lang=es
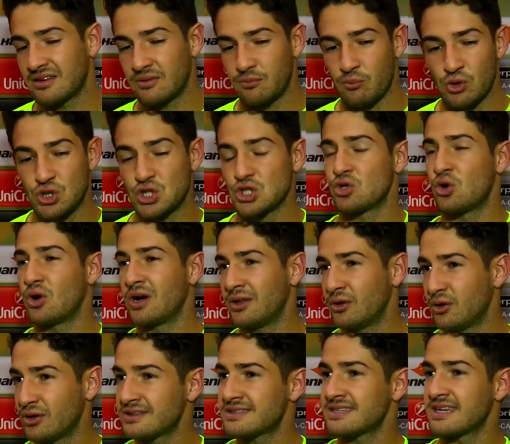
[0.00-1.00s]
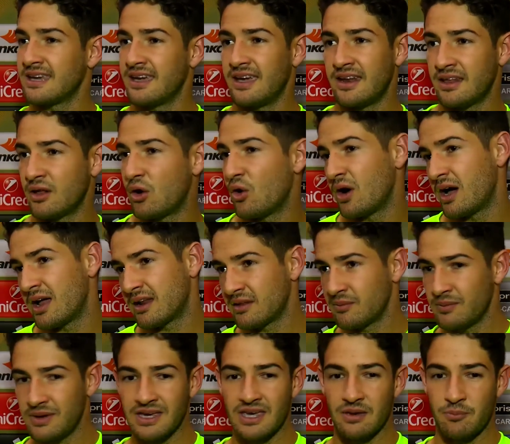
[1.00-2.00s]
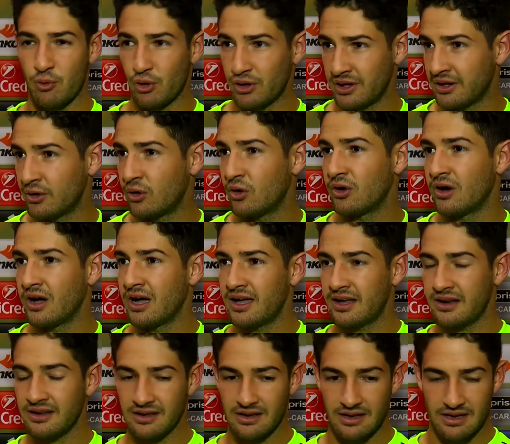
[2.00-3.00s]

muchos jugadores que quieren jugar también, que pueden jugar.